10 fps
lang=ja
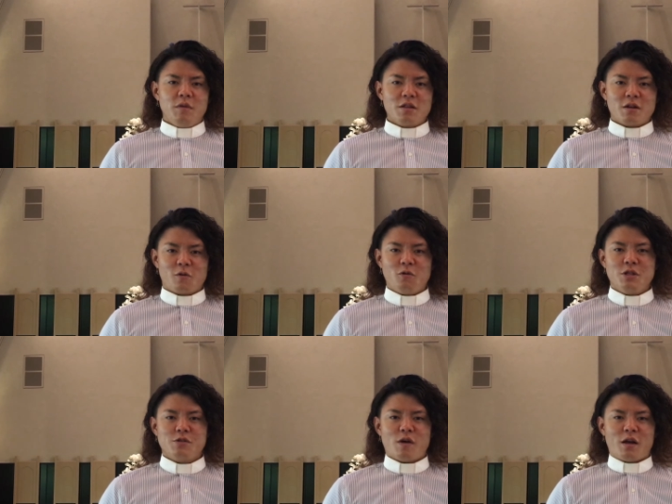さんこん
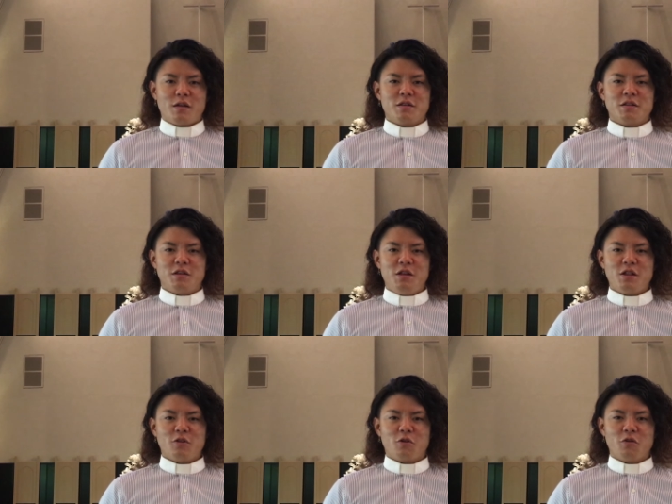にちは
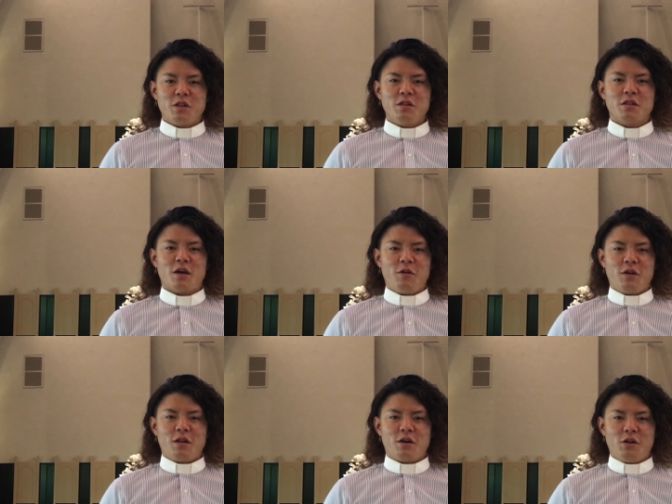キリスト教センターの
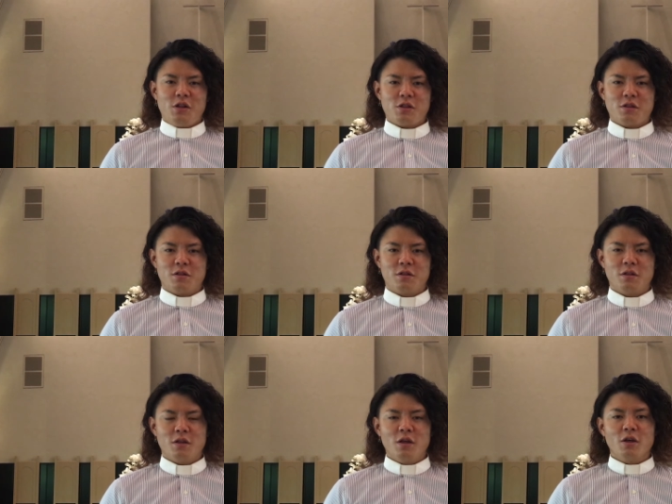柳川です
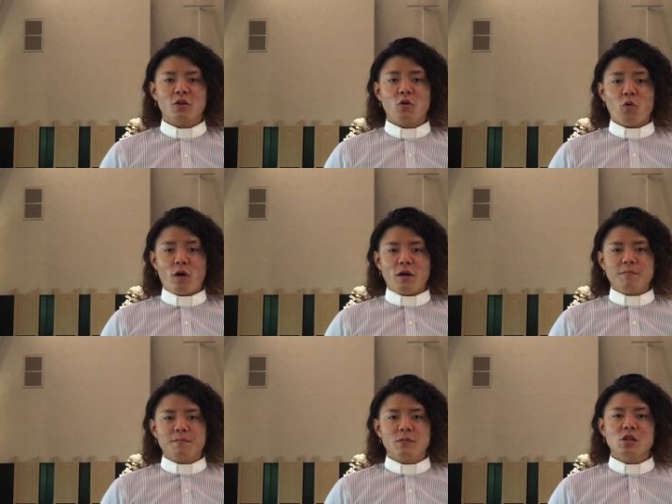今日
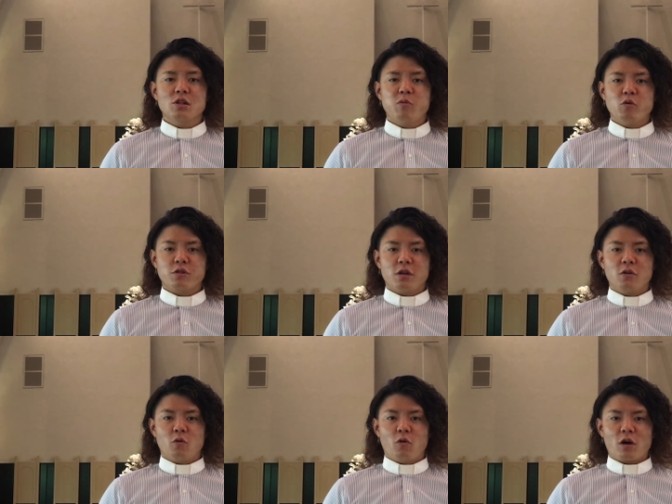はスポーツ
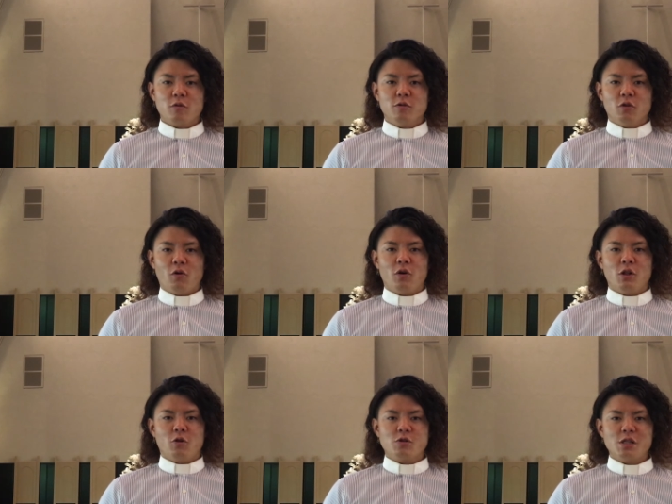健康学部の
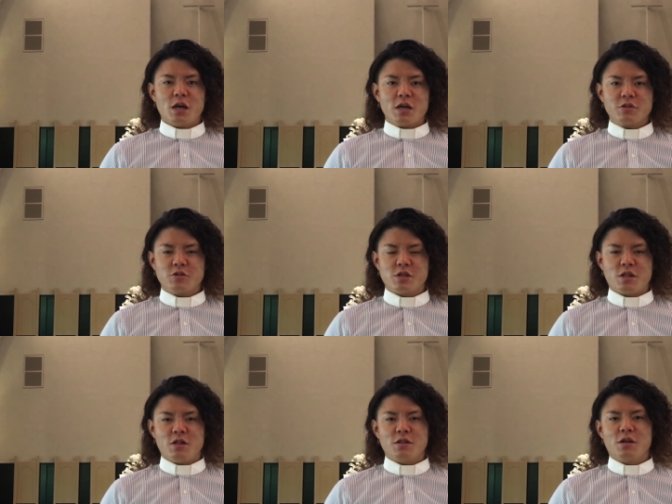吉田敦
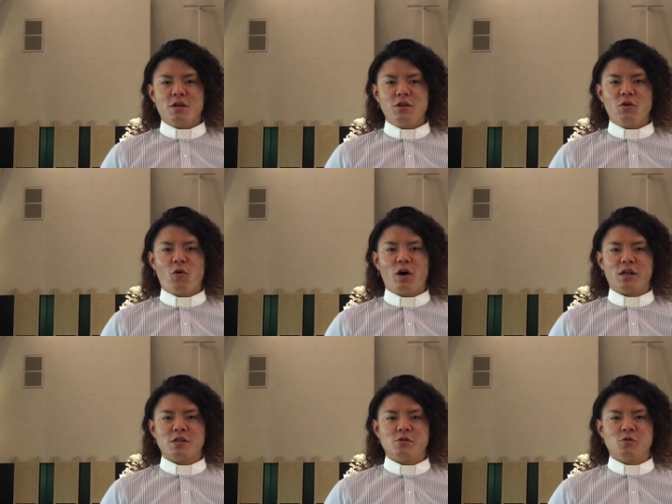先生にお
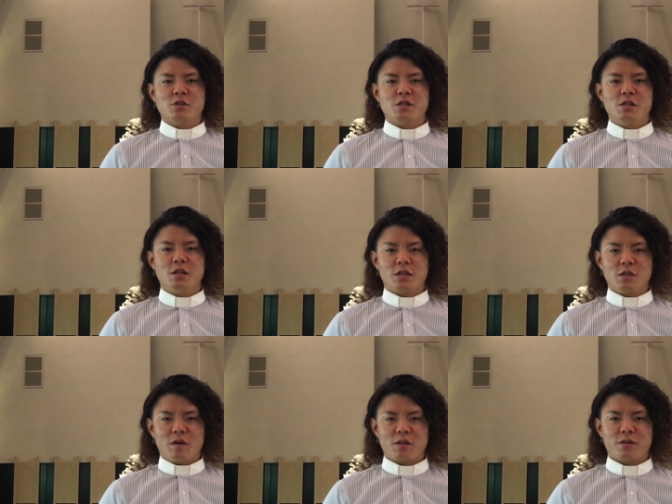話をしていただ
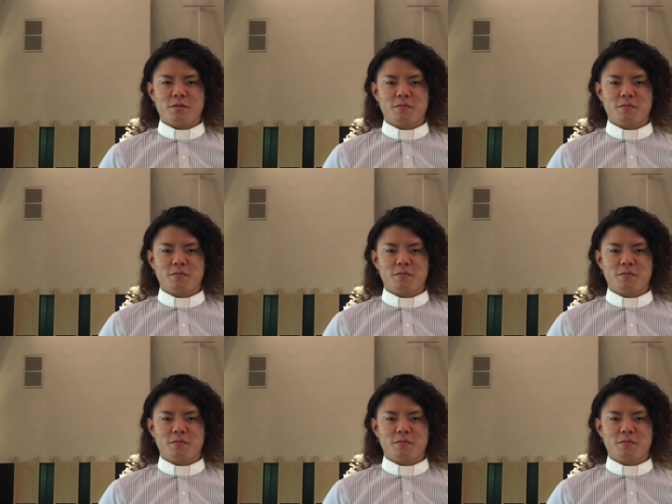きます